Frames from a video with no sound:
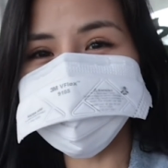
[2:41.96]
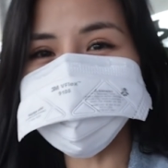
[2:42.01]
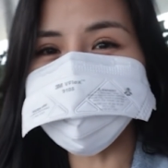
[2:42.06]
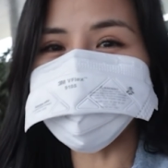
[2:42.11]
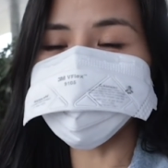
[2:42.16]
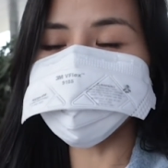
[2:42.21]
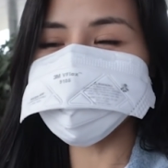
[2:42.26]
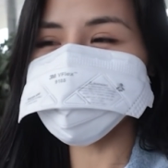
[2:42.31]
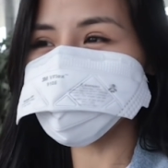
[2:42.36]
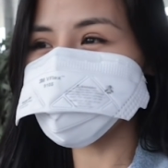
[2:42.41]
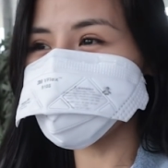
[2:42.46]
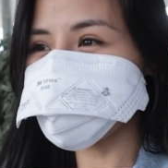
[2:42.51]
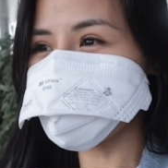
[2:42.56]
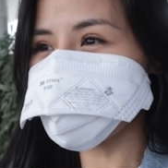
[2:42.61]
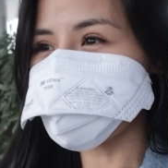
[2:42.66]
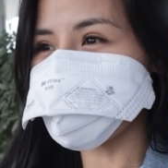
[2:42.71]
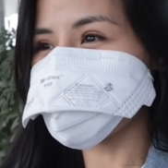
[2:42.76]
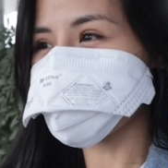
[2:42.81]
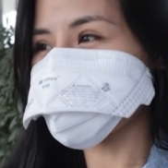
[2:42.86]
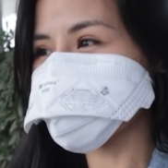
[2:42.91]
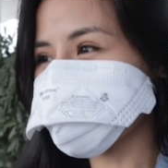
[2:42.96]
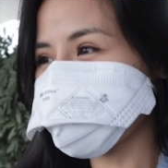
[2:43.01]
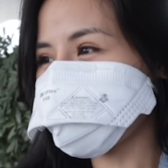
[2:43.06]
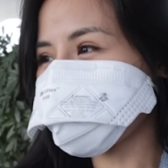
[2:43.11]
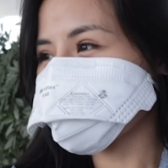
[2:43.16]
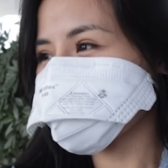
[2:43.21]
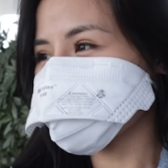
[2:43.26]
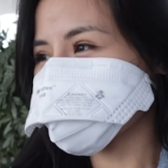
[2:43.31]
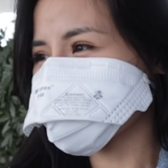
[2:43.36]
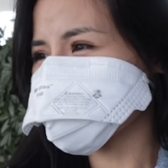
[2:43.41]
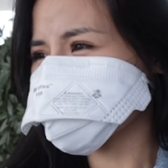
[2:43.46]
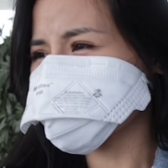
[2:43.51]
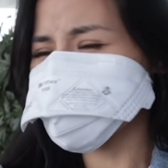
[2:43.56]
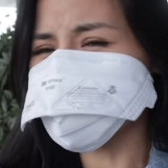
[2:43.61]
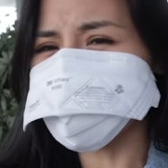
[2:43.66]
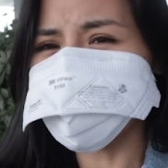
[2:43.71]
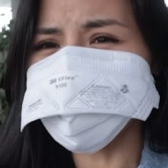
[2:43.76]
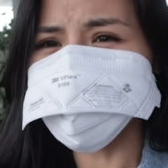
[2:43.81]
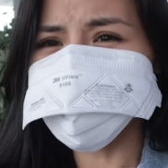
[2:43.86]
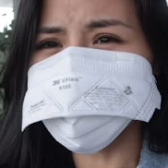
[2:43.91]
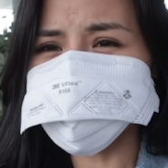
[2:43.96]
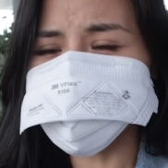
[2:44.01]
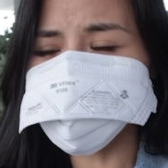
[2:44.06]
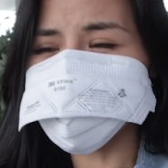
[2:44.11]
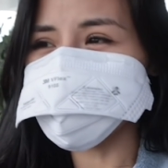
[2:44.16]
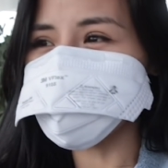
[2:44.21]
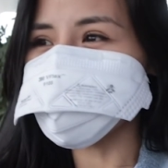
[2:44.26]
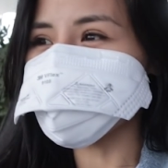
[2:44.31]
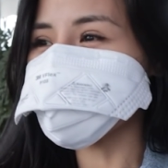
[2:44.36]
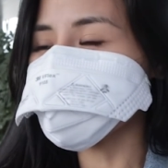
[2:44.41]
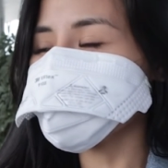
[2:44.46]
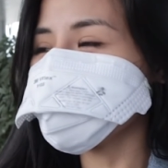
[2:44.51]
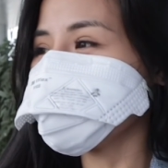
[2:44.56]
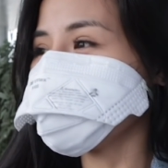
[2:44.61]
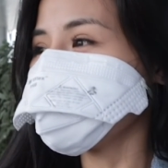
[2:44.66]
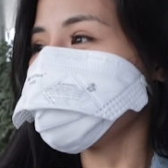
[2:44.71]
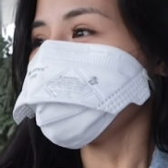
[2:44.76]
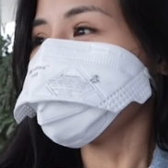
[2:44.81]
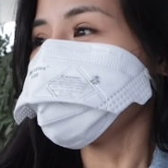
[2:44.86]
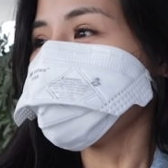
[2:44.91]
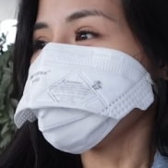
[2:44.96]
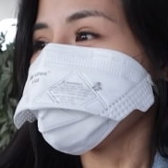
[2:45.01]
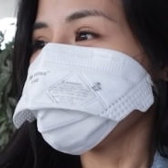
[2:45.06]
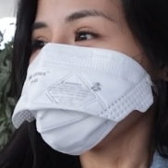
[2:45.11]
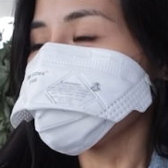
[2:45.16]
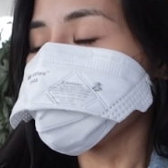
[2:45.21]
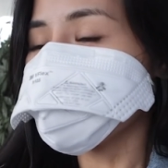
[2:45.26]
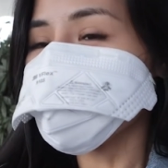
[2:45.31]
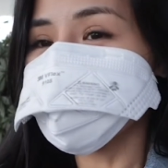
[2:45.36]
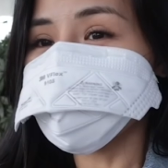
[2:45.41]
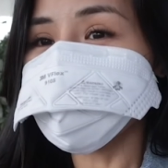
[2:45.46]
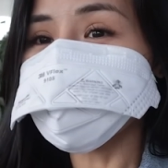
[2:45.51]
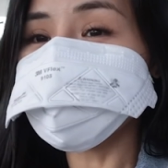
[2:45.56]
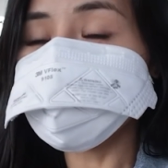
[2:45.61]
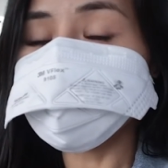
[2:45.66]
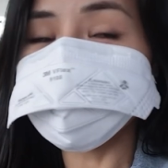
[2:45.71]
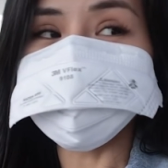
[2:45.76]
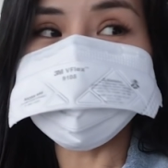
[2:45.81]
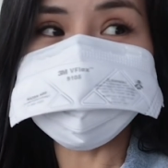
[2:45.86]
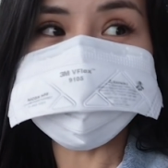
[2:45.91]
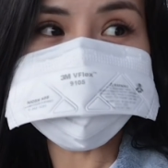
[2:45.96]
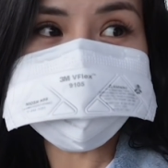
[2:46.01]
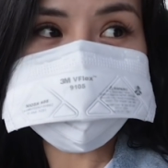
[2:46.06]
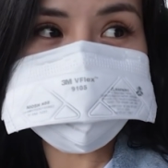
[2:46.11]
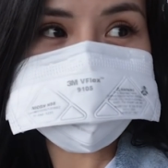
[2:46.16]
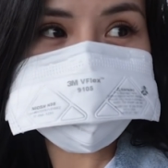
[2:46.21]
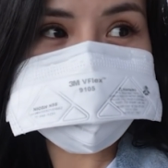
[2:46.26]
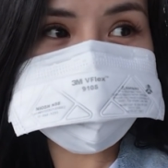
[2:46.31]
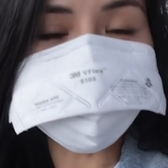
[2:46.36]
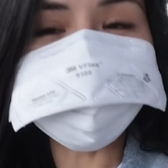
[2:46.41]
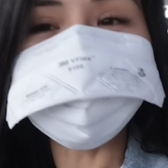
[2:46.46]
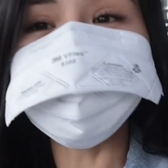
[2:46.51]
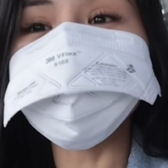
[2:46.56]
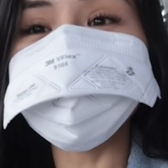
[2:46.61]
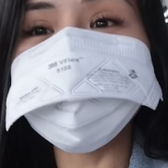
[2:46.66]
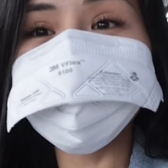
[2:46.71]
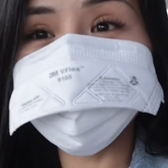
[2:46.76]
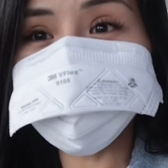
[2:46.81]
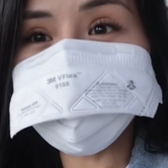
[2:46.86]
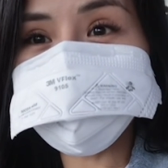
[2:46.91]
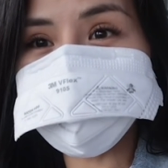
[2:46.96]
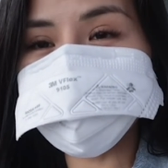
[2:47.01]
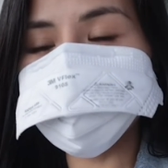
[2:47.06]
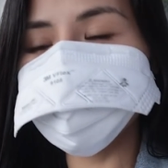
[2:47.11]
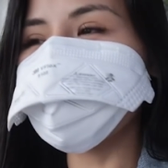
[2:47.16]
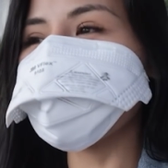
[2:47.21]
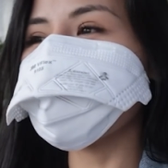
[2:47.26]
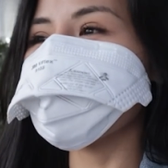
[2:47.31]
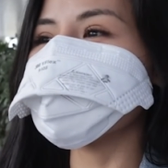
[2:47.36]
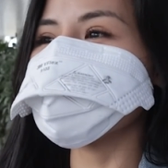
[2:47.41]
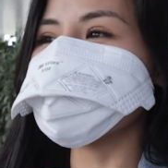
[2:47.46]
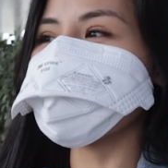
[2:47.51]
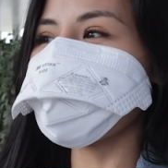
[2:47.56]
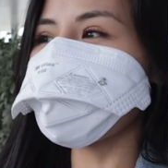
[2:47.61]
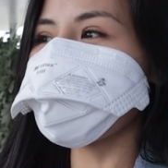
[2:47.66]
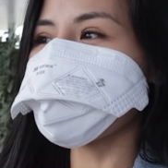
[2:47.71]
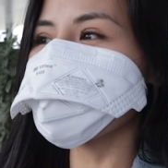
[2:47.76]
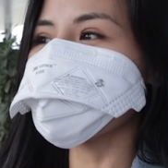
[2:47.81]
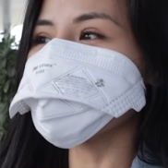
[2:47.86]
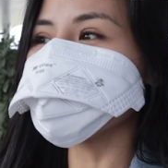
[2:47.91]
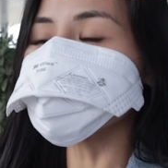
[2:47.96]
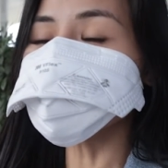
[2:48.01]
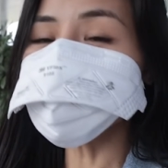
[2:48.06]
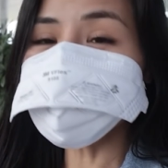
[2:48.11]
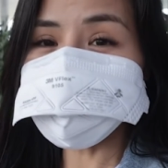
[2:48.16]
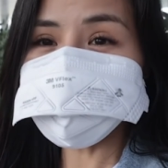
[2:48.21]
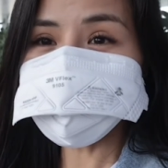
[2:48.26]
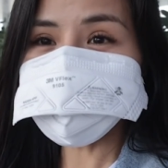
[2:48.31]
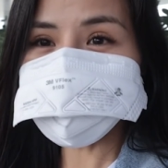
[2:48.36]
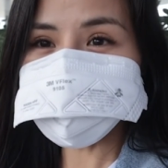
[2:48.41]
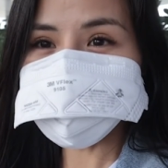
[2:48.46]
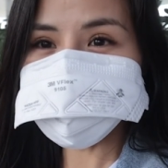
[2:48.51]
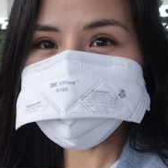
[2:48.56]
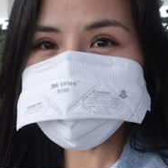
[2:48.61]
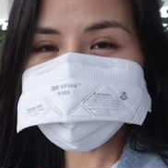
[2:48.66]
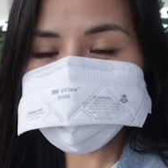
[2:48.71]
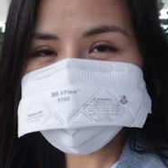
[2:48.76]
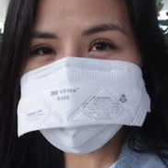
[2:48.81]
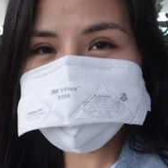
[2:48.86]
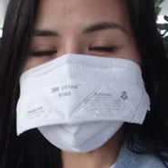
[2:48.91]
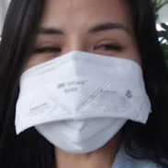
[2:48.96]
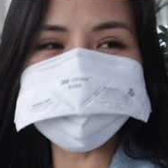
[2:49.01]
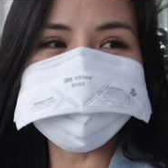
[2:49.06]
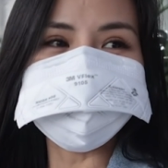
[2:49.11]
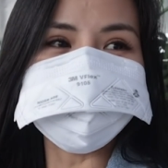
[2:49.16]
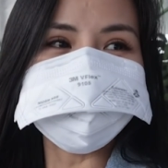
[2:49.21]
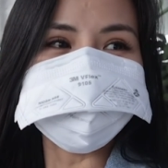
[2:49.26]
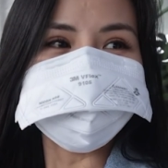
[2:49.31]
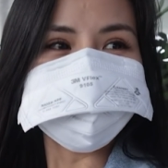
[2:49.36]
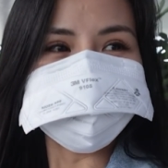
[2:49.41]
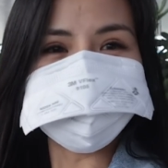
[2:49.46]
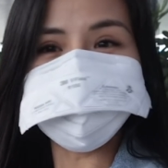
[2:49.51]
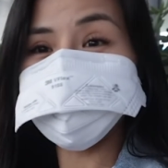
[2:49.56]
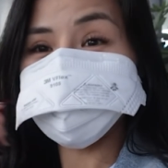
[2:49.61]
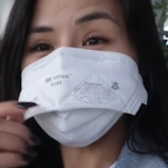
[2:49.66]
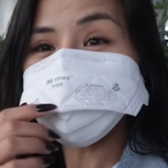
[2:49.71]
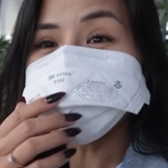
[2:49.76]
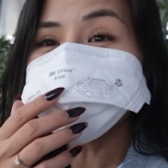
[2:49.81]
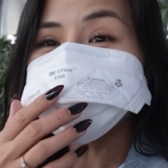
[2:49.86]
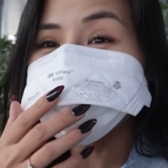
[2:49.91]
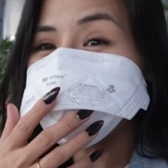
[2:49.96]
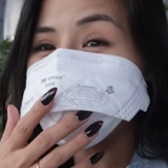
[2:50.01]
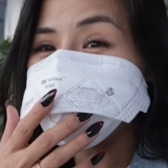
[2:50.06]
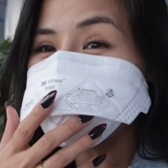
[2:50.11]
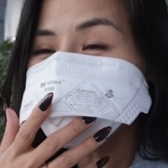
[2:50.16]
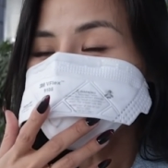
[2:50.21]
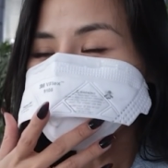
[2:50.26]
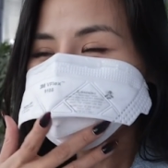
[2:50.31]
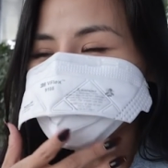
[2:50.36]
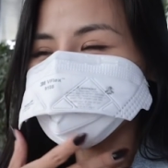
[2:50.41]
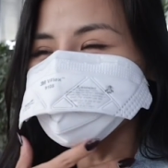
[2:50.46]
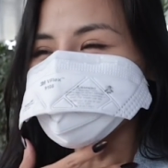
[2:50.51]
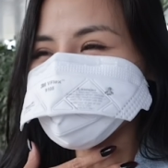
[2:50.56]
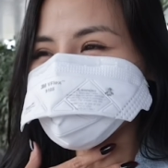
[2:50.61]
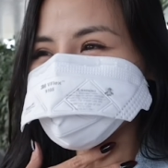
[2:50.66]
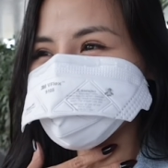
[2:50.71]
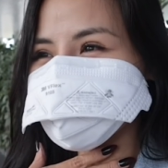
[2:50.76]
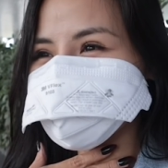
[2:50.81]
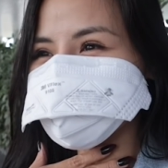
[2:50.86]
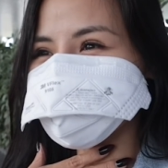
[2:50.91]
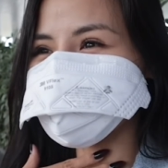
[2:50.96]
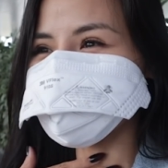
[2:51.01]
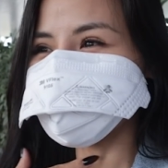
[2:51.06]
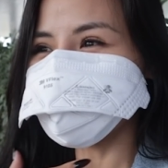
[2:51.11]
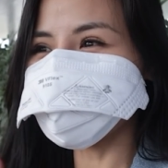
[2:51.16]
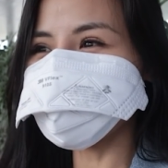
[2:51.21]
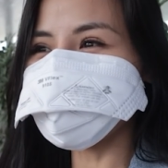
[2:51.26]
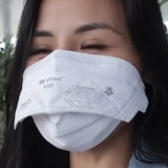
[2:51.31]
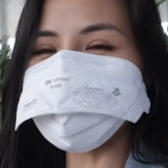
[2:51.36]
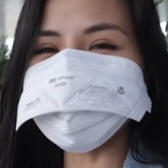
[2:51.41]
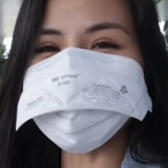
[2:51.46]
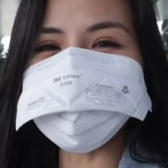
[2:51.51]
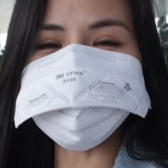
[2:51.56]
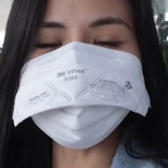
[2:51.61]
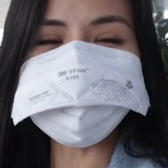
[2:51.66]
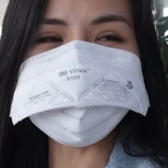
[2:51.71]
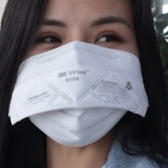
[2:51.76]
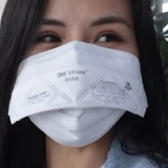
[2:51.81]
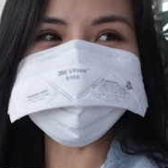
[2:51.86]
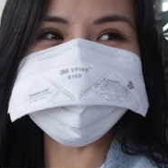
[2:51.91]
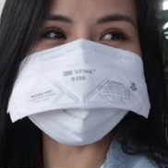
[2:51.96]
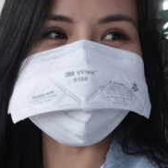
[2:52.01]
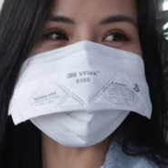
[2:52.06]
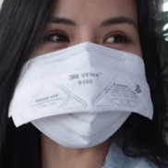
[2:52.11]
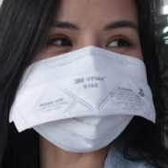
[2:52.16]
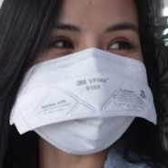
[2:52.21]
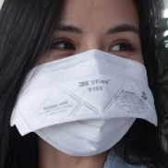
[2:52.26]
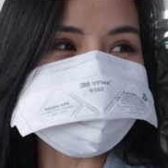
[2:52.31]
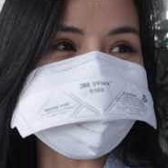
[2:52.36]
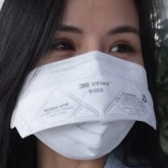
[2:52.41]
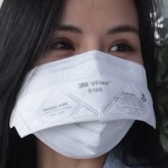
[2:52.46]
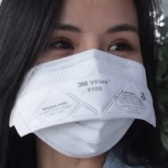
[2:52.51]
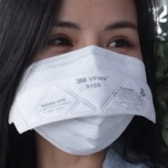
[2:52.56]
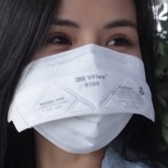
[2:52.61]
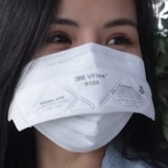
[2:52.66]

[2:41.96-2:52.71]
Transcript: thôi, đi luôn quả móng tay. Đau hết không biết nữa. Bây giờ đang mình chờ xe và rồi đi về. Về thì sẽ là đúng bữa cơm trưa, nhầm cơm tối. Không biết là bà Mai cho mình ăn cái gì đây.